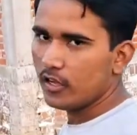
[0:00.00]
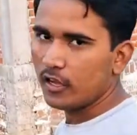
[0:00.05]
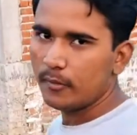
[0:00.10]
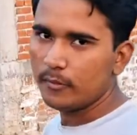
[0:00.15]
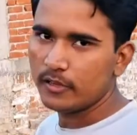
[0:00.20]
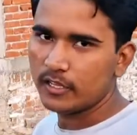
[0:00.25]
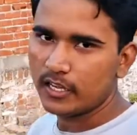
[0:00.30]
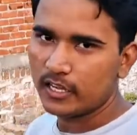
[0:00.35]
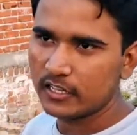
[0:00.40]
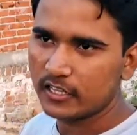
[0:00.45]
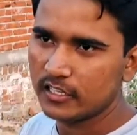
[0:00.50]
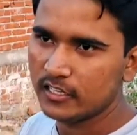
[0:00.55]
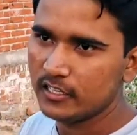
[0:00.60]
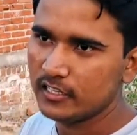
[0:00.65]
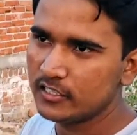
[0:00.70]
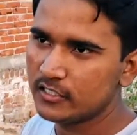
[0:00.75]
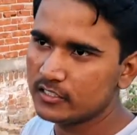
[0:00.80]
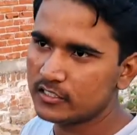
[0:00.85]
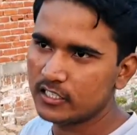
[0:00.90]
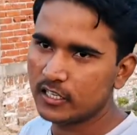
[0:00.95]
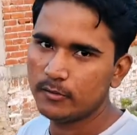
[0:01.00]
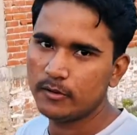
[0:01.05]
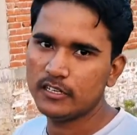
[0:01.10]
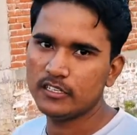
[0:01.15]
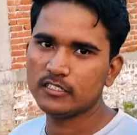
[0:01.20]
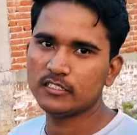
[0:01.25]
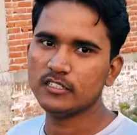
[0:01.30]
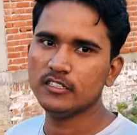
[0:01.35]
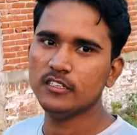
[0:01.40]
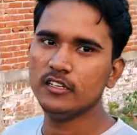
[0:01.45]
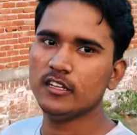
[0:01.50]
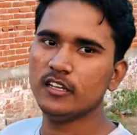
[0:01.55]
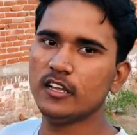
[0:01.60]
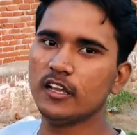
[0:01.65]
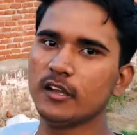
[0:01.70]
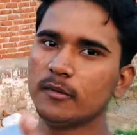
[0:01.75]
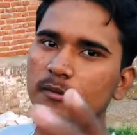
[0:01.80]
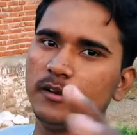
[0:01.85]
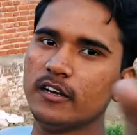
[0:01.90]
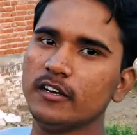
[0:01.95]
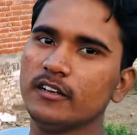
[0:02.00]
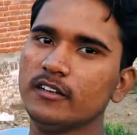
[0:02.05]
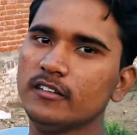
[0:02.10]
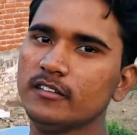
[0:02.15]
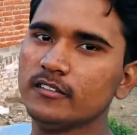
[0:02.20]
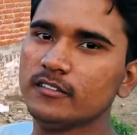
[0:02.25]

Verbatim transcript: अभी दिखाते हैं स्टेबलाइजेशन एक मिनट